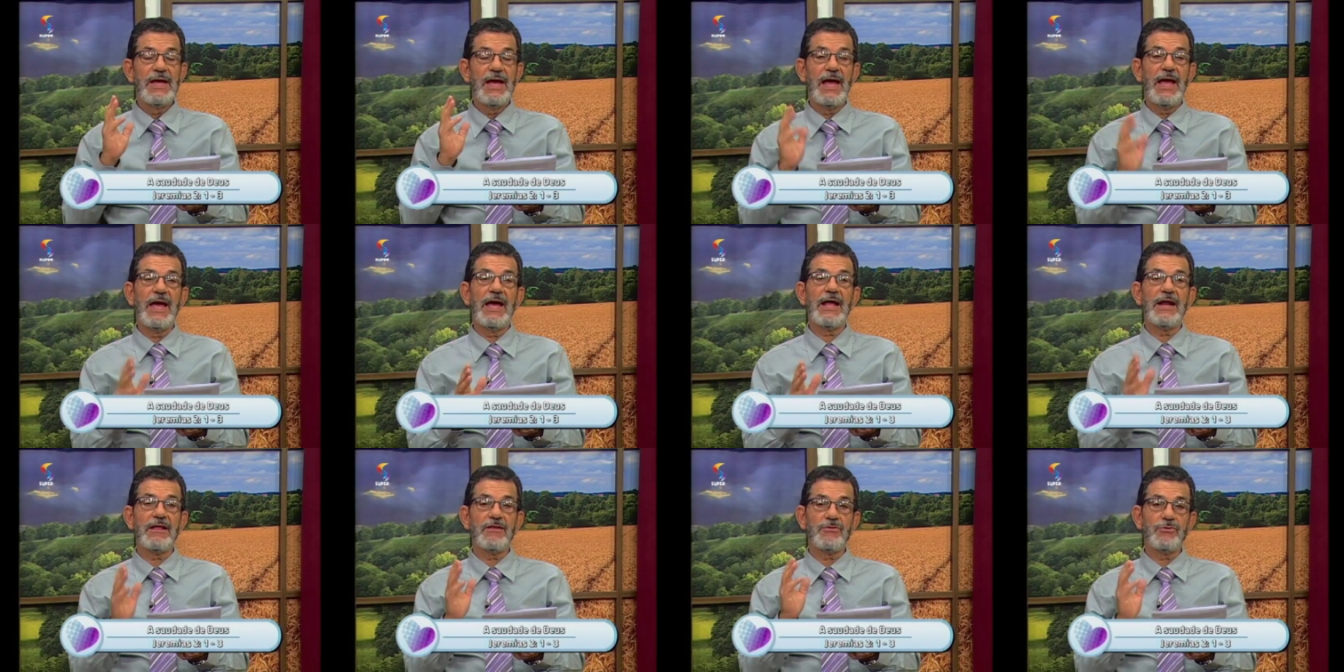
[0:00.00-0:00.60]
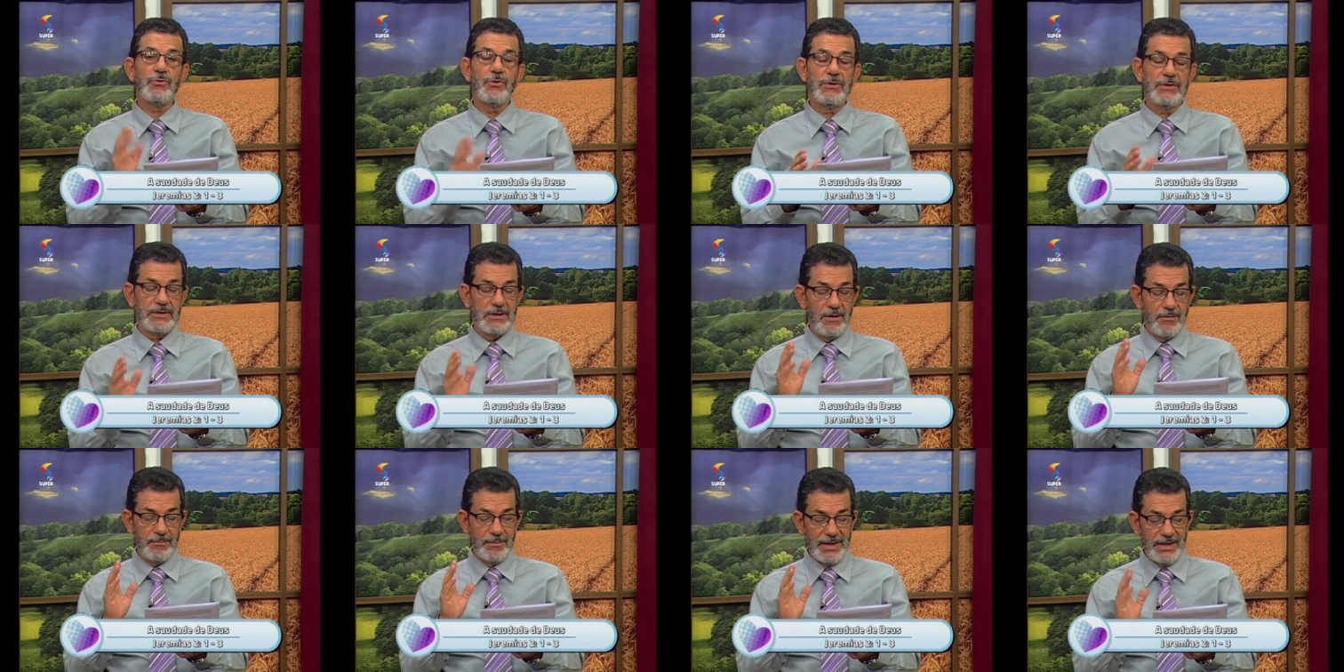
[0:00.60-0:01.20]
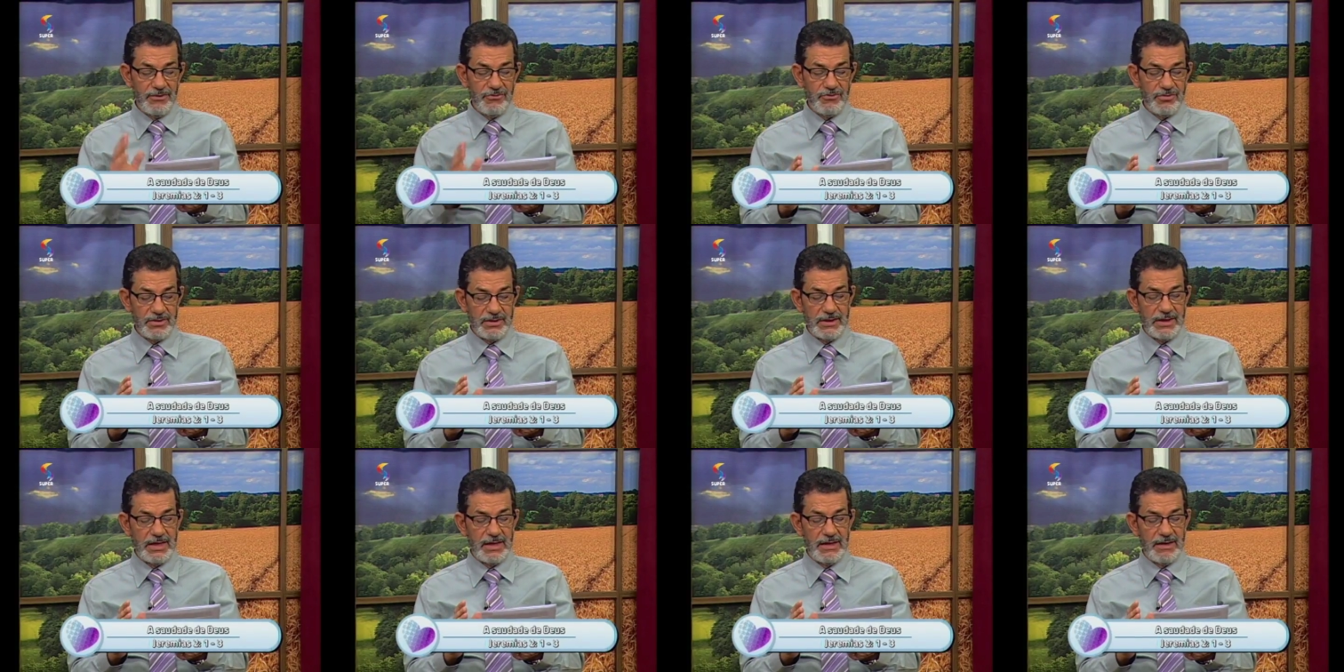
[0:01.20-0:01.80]
era totalmente
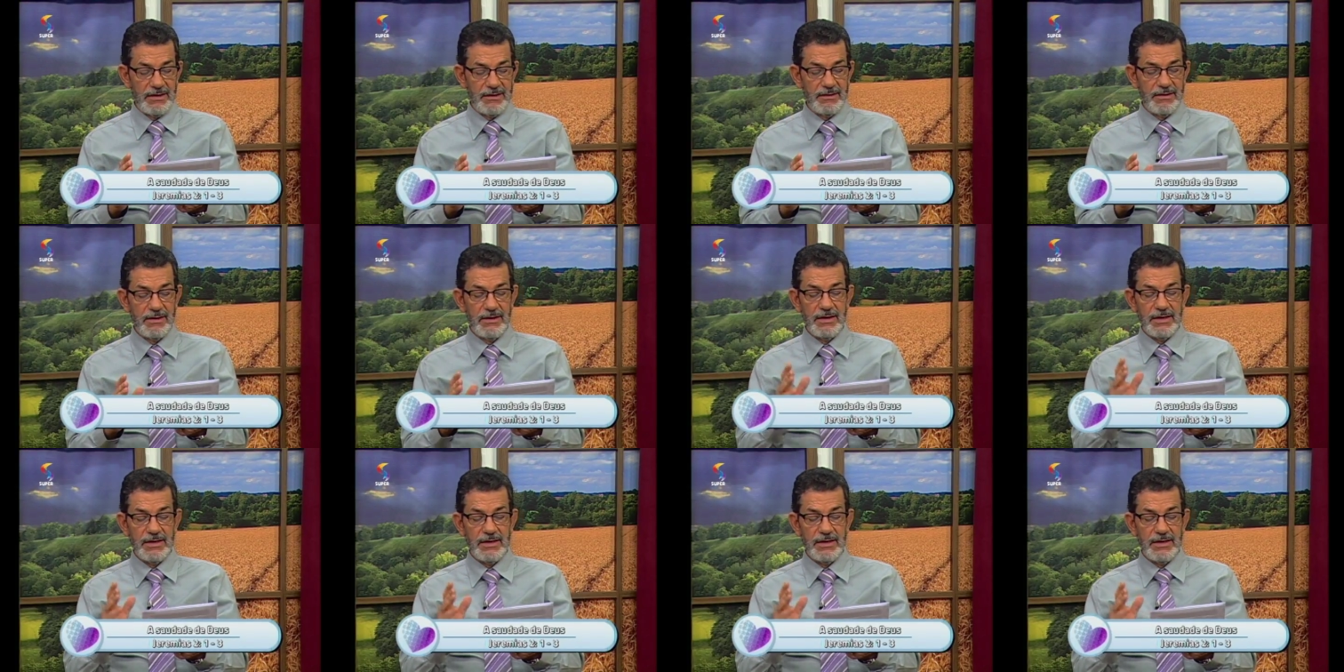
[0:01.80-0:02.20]
dele